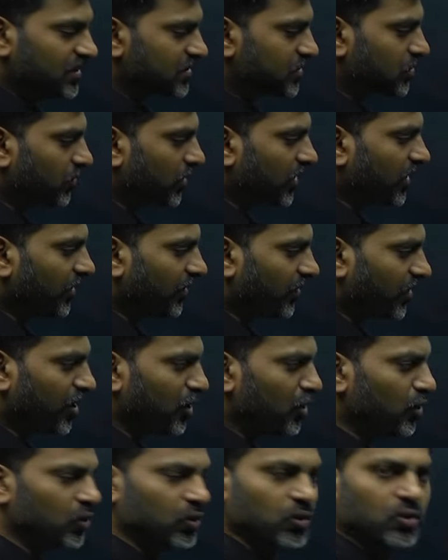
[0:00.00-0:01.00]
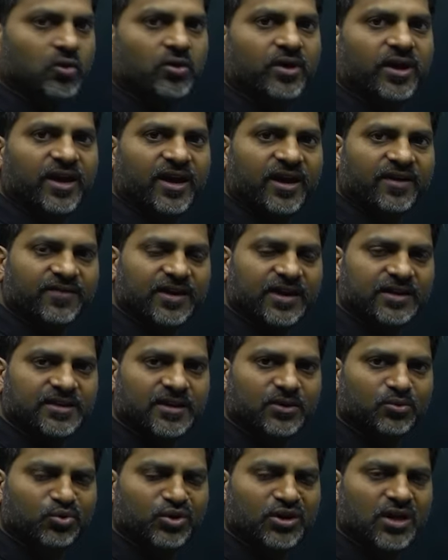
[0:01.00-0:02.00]
సో ఈ రెండు
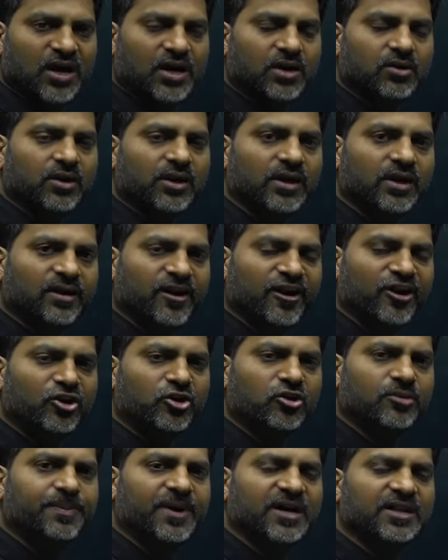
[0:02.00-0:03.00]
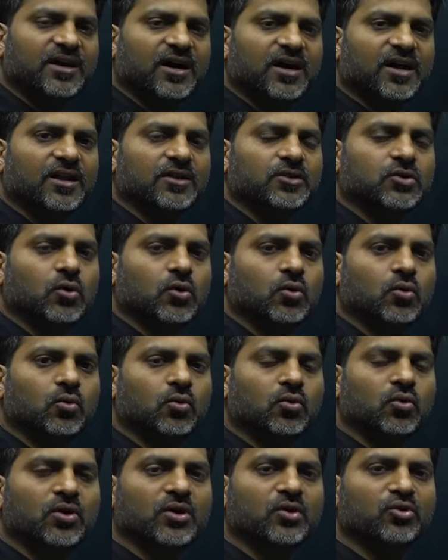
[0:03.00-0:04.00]
ఏవైతే ఉన్నాయో ఈ రెండు పదాలతో
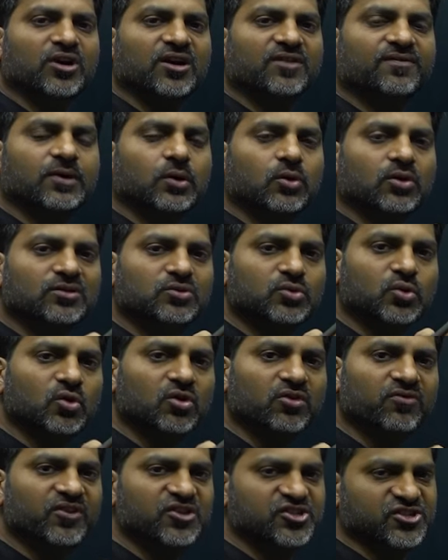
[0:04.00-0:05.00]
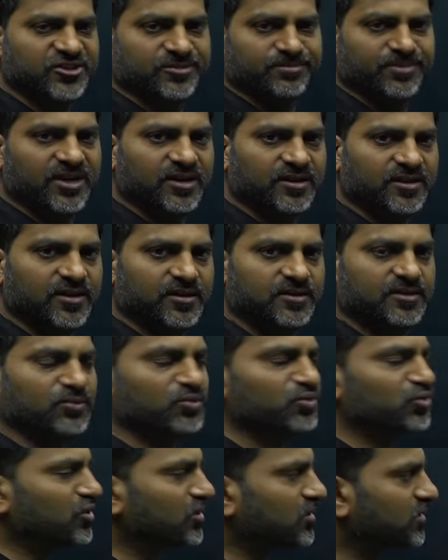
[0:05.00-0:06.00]
కూడుకున్నటువంటి ఒక దృగ్విషయం ఏదైతే
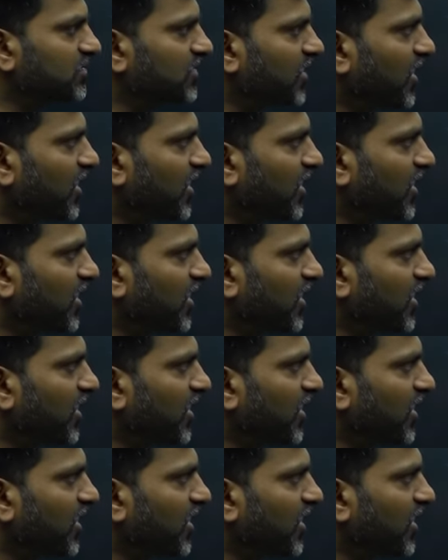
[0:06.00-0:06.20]
ఉందో